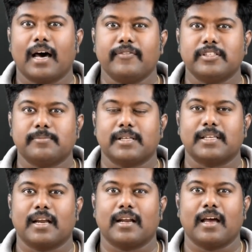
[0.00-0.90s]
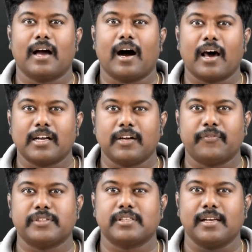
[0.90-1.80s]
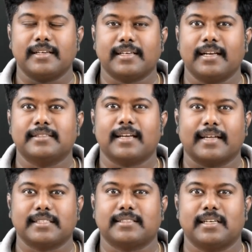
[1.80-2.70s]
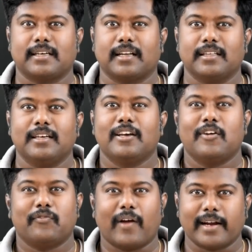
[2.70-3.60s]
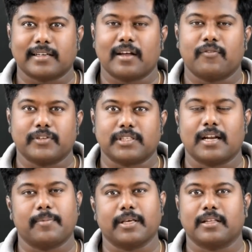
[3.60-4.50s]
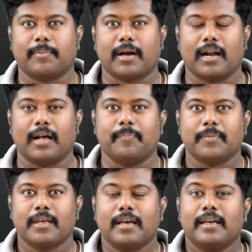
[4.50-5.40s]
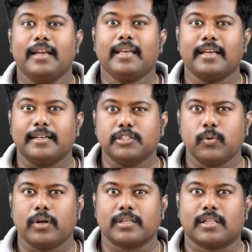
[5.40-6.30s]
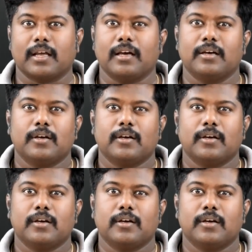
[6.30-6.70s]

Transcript: ஜார்விஸ் மாதிரியான ஆர்டிஃபிஷியல் இன்டெலிஜென்ட் அசிஸ்டன்ட்ங்கிறது ஃபேக்டர் ஃபிக்ஷன் அப்படிங்கிறத பார்க்கலாம் இன்னைக்கு நிஜ உலகத்தில்